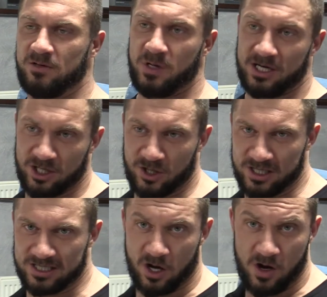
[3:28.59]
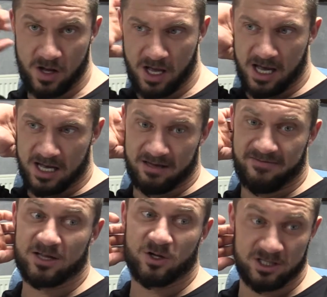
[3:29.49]
I pierwsze to jest to,
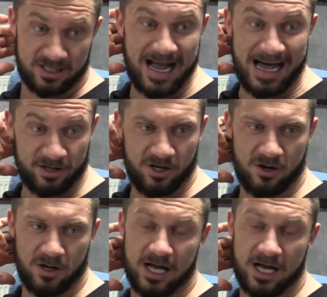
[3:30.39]
dwa to jest cardio,